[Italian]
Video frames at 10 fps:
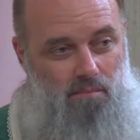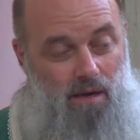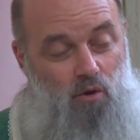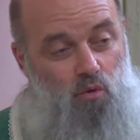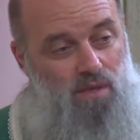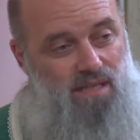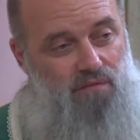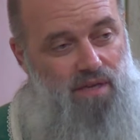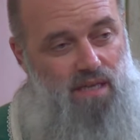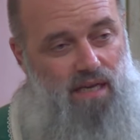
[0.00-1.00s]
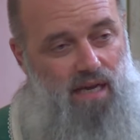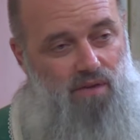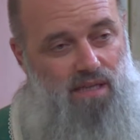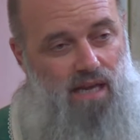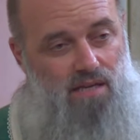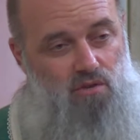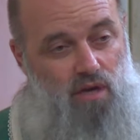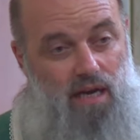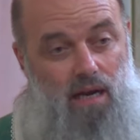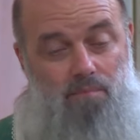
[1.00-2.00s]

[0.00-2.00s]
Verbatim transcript: Ma noi questa fede, cari fratelli e sorelle,